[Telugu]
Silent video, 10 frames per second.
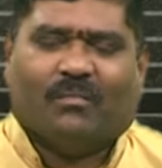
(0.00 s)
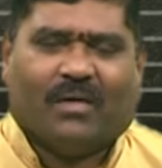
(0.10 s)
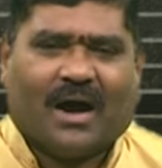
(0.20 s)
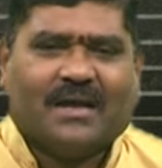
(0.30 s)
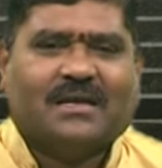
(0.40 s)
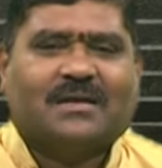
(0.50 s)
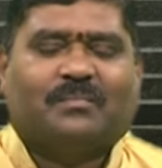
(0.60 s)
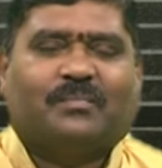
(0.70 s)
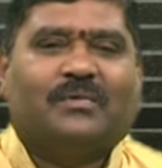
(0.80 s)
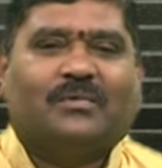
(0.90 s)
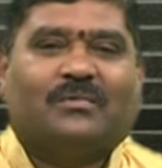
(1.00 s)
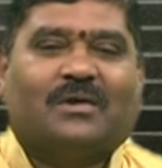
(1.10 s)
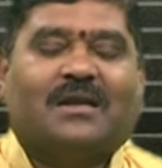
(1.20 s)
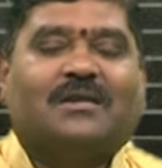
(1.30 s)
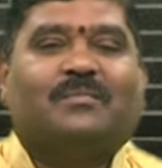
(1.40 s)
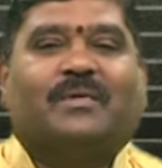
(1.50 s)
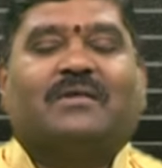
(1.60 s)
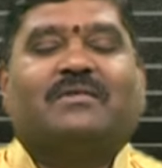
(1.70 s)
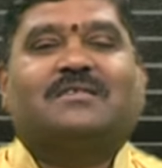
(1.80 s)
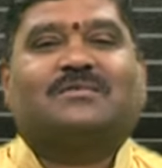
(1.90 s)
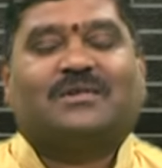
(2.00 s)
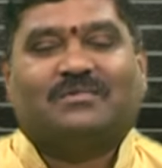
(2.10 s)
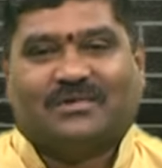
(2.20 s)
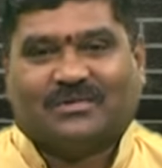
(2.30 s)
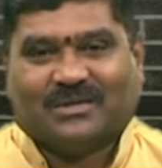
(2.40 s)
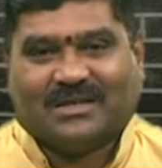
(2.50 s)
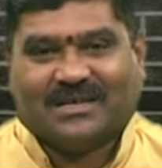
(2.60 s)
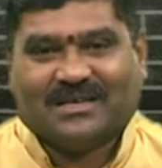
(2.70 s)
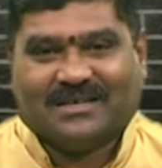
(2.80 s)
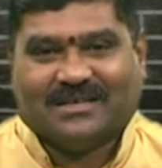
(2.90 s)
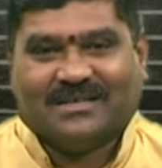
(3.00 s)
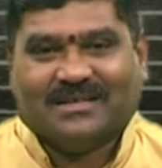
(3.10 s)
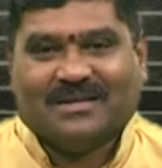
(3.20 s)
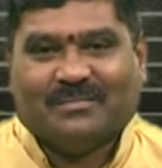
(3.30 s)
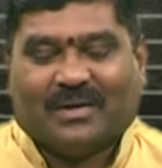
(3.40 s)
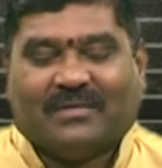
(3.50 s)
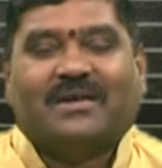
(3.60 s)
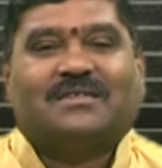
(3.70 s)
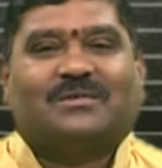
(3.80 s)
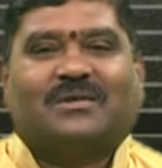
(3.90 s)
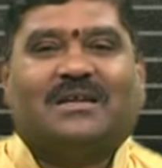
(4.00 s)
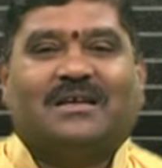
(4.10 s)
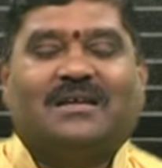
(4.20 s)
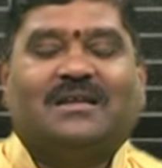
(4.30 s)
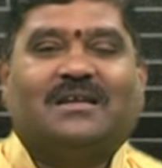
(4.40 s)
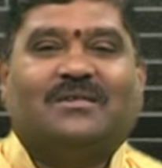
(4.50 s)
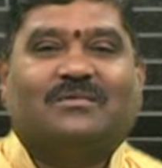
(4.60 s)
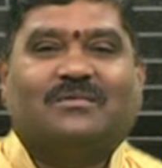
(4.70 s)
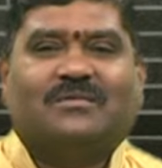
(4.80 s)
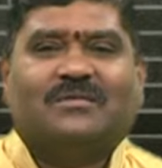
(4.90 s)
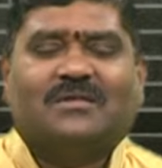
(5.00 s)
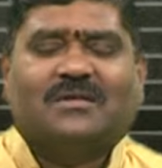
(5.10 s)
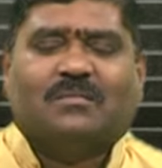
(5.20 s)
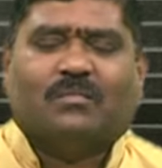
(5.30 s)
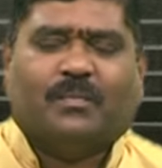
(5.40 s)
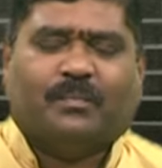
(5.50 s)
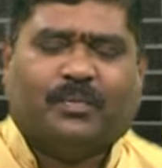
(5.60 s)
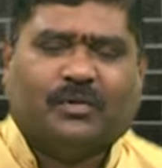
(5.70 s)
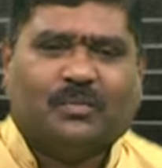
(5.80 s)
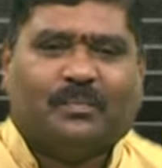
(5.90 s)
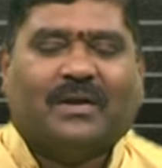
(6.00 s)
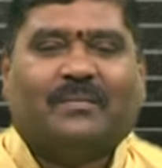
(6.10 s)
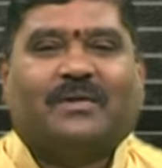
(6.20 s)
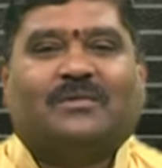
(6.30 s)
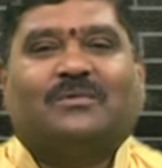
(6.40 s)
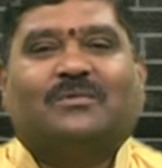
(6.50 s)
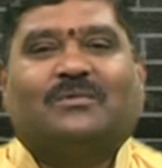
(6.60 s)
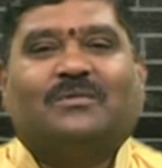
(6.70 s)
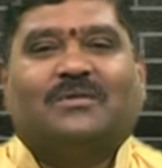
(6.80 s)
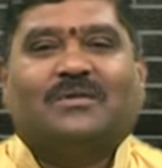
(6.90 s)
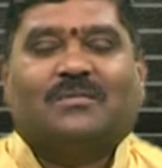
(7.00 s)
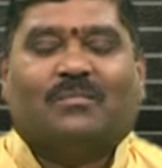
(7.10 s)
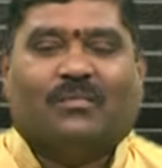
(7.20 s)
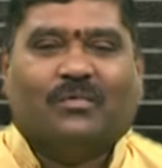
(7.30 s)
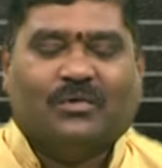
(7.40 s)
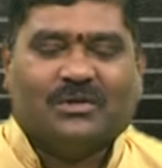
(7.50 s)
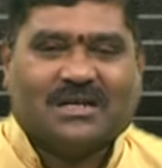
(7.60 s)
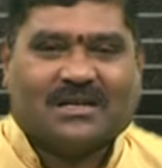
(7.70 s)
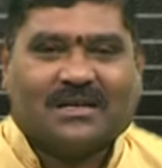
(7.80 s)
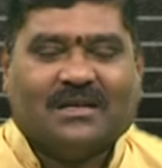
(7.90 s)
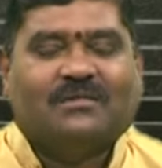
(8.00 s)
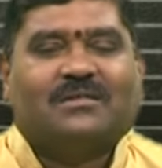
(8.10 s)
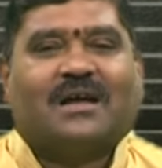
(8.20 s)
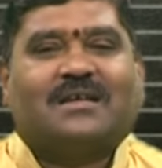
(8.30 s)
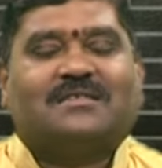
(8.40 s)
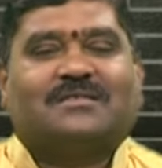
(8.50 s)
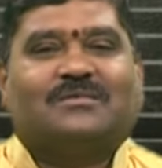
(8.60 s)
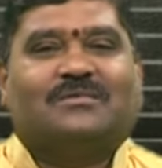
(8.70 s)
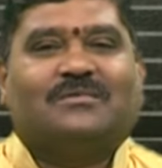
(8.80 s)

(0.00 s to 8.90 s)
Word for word: మాయ ఎప్పుడూ కూడా నిన్ను పెనవేసుకొని ఉంటుంది పెనవేసుకొని నిన్ను ముప్పు తిప్పల పెడుతూ మూడు చెల్లర నీళ్లు తాగిస్తూ